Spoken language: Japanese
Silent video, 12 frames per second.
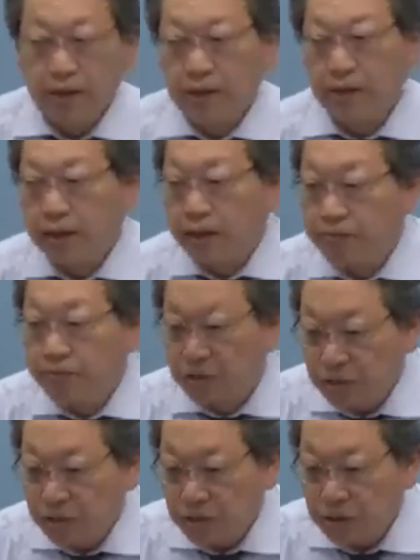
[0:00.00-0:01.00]

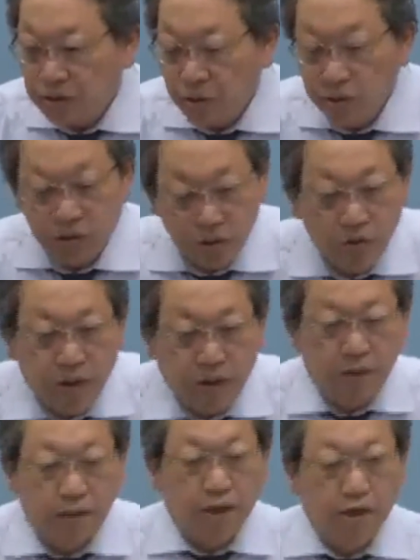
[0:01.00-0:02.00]
ゲームというのが
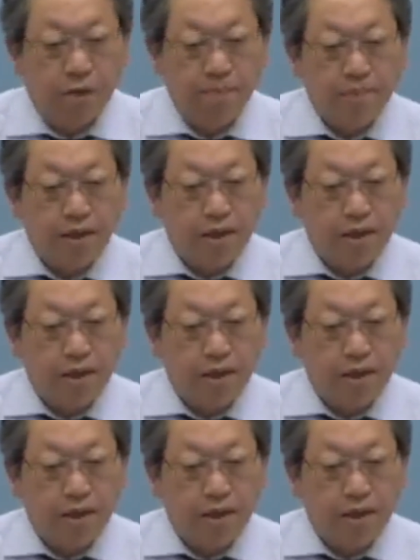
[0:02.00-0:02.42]
ですね、